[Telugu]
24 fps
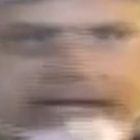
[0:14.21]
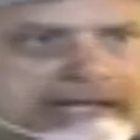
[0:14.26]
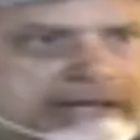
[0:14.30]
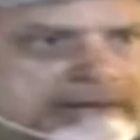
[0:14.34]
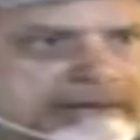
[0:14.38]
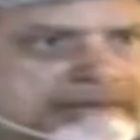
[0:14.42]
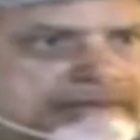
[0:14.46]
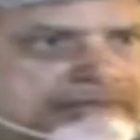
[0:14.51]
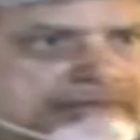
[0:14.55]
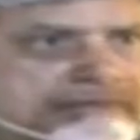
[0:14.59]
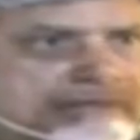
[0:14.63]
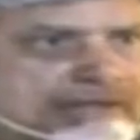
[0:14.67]
వేరే
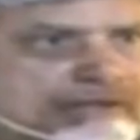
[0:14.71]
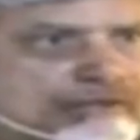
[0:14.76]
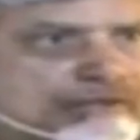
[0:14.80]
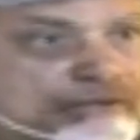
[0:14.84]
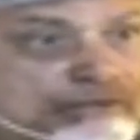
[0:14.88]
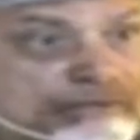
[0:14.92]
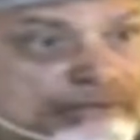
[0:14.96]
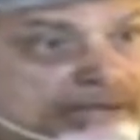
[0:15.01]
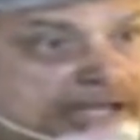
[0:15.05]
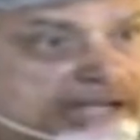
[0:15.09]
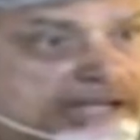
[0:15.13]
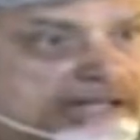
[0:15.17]

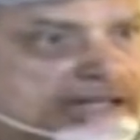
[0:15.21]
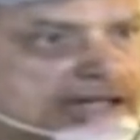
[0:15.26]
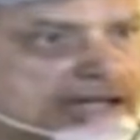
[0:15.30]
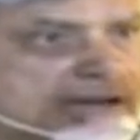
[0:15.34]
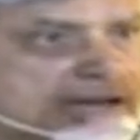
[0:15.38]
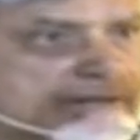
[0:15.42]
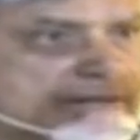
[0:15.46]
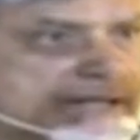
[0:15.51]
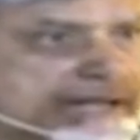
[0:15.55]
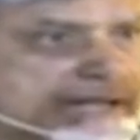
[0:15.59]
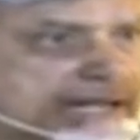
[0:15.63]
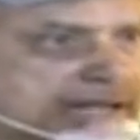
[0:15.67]

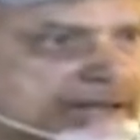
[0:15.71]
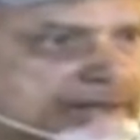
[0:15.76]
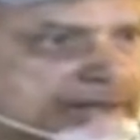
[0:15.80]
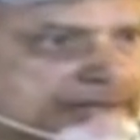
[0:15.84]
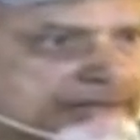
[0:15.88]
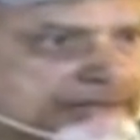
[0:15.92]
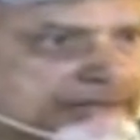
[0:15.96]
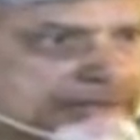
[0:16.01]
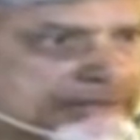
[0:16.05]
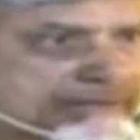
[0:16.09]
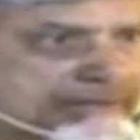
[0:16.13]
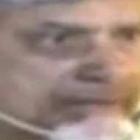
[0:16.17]
విభేదాలు వేరే
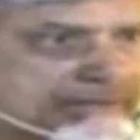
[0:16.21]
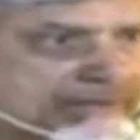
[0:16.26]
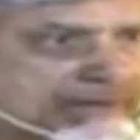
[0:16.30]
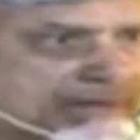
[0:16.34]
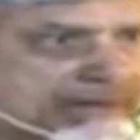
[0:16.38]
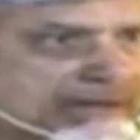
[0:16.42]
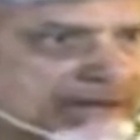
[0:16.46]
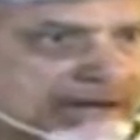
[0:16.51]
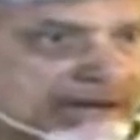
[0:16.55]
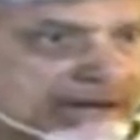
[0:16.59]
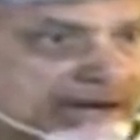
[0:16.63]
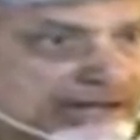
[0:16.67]

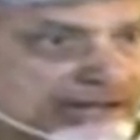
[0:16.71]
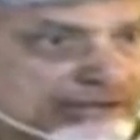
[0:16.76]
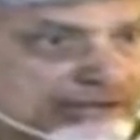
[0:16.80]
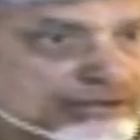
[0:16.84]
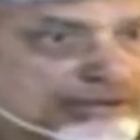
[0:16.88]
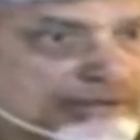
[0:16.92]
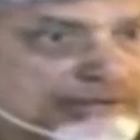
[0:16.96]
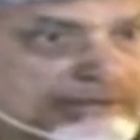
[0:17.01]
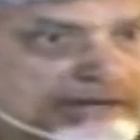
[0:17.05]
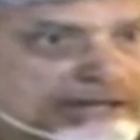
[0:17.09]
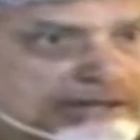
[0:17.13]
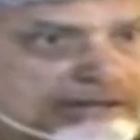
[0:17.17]
ఇలాంటి
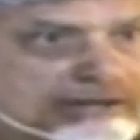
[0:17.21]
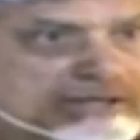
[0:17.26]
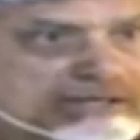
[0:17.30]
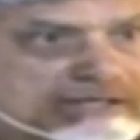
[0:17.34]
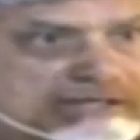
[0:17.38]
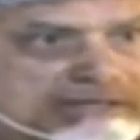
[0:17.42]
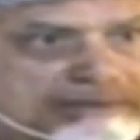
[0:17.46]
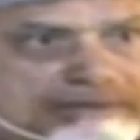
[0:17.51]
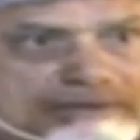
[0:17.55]
దుర్మార్గులను